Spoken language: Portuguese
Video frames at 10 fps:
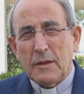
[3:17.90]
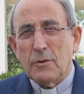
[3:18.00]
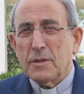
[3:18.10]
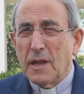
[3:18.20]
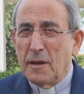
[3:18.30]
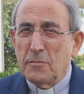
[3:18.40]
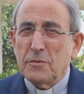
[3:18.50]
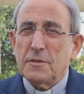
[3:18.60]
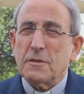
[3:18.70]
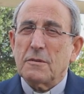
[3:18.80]

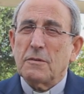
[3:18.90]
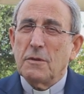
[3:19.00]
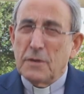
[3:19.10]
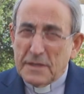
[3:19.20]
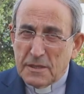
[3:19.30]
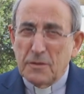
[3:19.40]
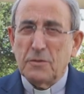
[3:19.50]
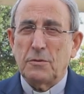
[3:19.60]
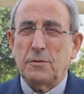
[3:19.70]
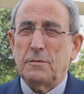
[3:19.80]
Contamos com a oração de
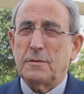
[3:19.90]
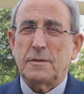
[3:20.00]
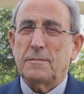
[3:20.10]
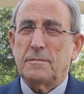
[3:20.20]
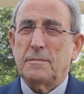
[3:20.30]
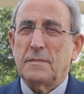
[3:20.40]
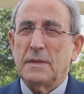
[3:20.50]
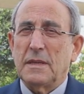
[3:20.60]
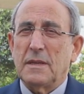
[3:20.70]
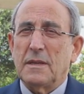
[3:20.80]
todos.
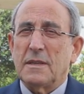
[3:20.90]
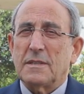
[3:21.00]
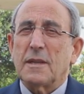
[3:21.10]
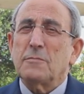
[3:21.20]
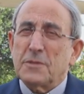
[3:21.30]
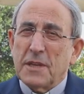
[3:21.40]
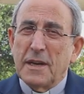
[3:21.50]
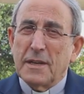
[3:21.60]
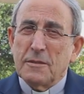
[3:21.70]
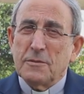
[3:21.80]
Estamos
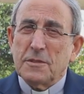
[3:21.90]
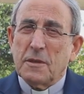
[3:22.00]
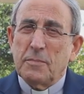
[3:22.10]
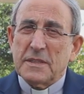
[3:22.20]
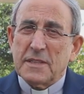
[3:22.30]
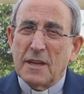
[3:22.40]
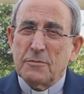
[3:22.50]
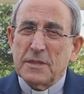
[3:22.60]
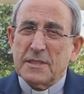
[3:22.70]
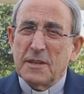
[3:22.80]
certos de que,
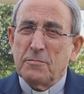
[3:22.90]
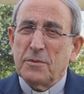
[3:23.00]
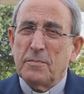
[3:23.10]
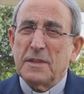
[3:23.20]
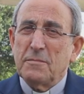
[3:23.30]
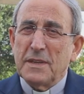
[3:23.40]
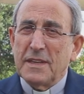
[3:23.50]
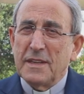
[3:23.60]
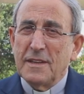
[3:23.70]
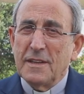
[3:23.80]
passado este tempo de
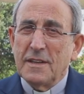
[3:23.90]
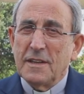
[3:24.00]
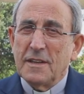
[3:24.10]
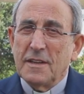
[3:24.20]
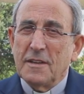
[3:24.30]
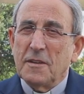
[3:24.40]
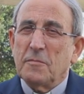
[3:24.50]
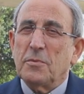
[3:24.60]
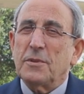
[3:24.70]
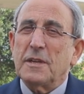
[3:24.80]
pandemia,
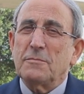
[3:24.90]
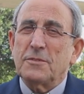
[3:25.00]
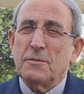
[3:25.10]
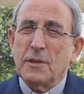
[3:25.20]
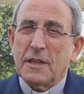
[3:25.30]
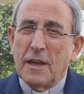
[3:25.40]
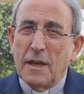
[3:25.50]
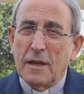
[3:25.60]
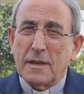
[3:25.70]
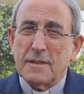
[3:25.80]
poderemos
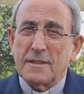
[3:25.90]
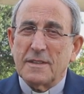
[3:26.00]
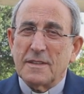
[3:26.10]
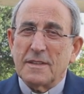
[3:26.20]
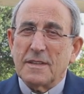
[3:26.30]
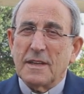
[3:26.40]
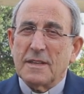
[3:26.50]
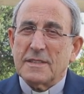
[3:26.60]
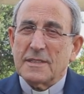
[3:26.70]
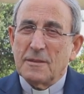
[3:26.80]
voltar
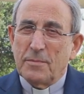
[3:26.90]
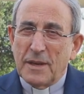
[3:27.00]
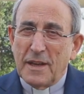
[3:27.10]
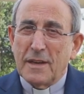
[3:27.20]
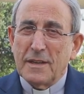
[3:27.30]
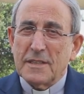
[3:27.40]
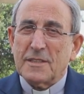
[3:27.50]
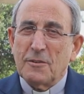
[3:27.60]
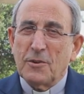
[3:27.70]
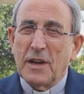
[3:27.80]
a celebrar
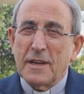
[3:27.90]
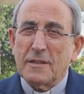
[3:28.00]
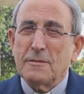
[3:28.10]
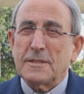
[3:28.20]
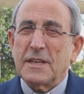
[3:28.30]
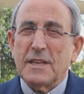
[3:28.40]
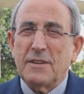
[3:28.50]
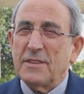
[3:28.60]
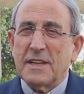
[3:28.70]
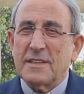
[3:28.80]
neste lugar tão
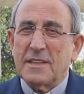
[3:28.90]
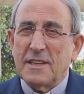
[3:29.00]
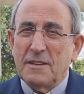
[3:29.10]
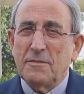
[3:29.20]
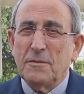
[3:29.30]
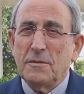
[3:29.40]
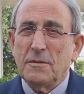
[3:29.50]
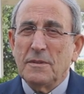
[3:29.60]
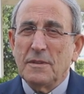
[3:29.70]
significativo,